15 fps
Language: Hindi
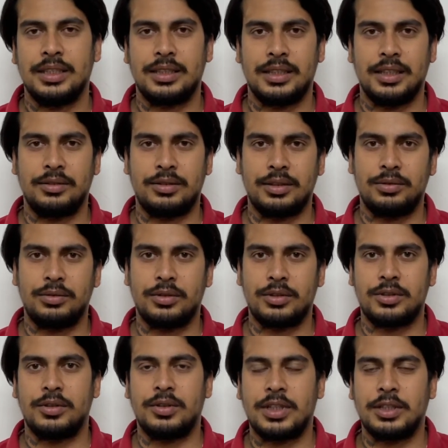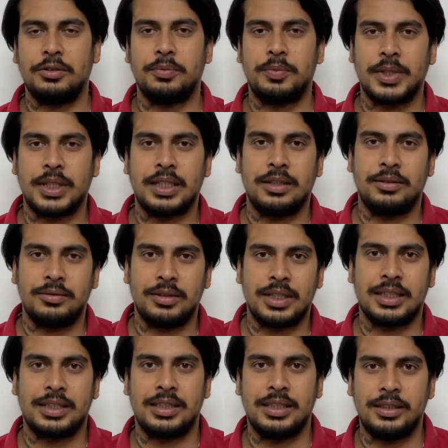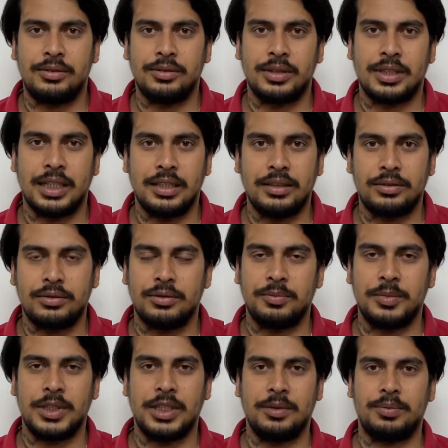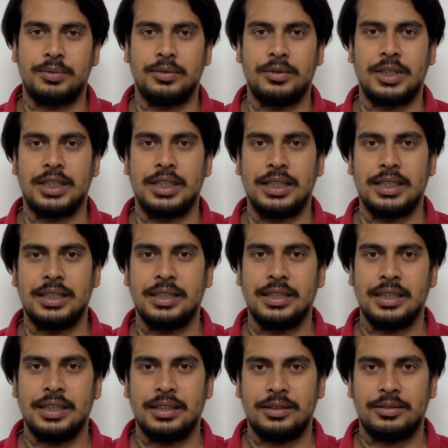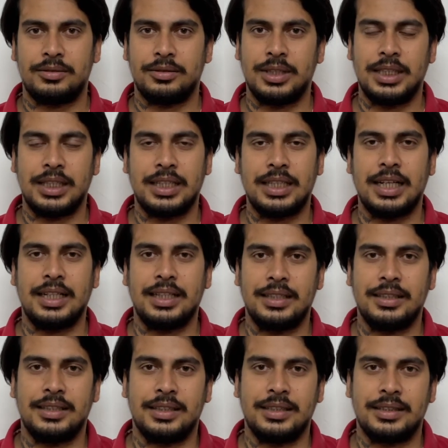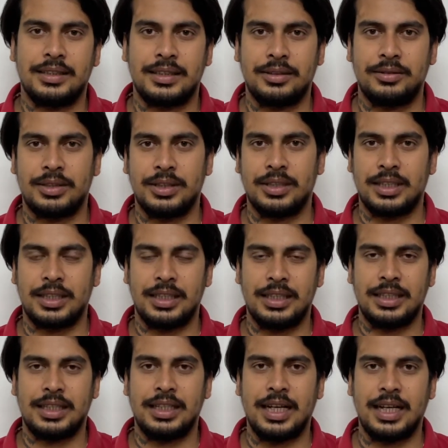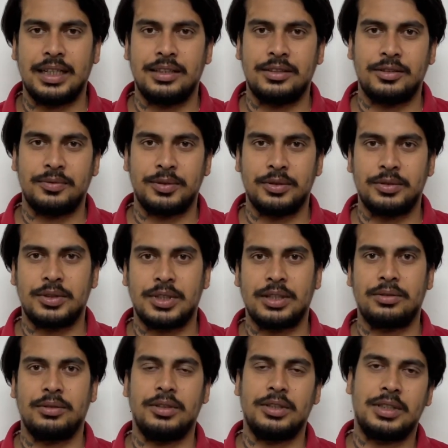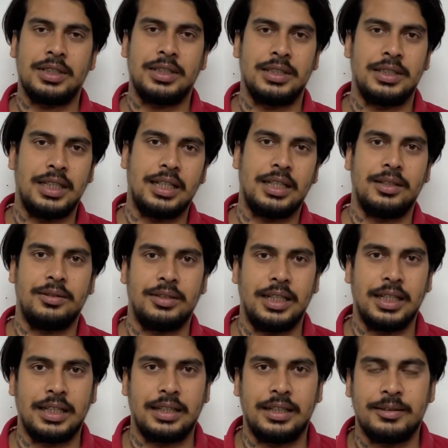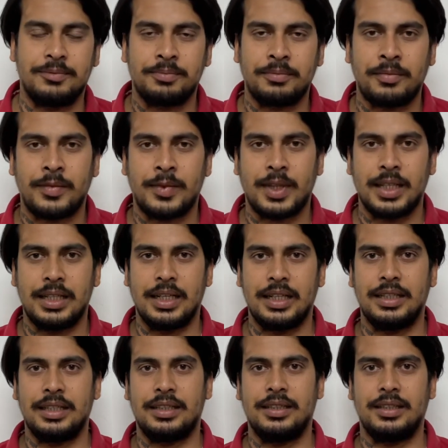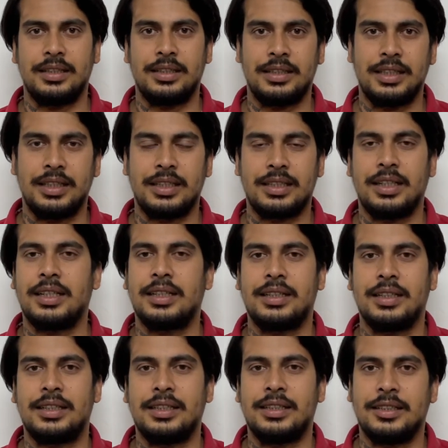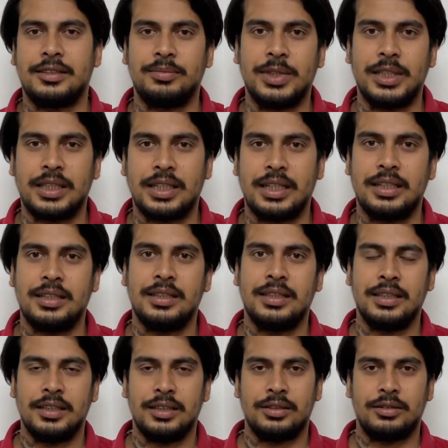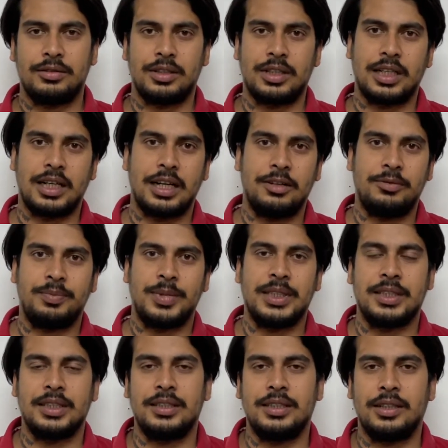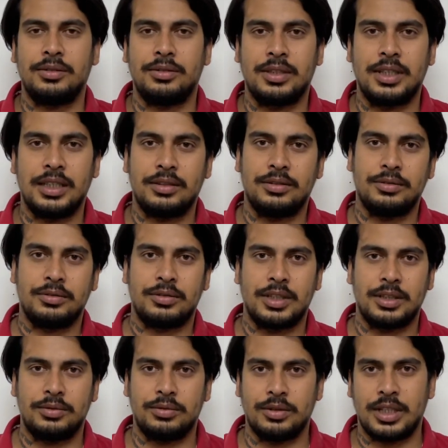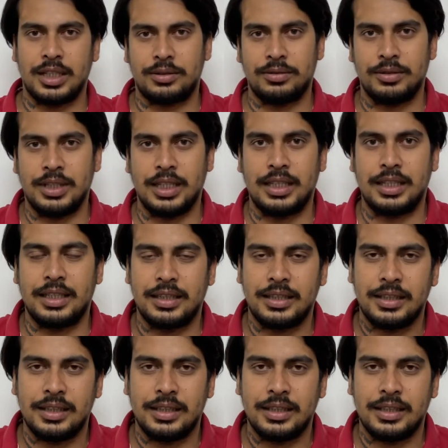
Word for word: क्योंकि दो सौ के ऊपर का उनका सीट होता है तो बिना फुल किए तो लेके आएगी नहीं क्योंकि अगर लेके आएंगे तो फिर उसका कॉस्ट ज़्यादा हो जाएगा यानी कि अगर एक लाख का टिकट मिल रहा है तो अगर हाफ पैसेंजर होगा तो उसका दो लाख हो जाएगा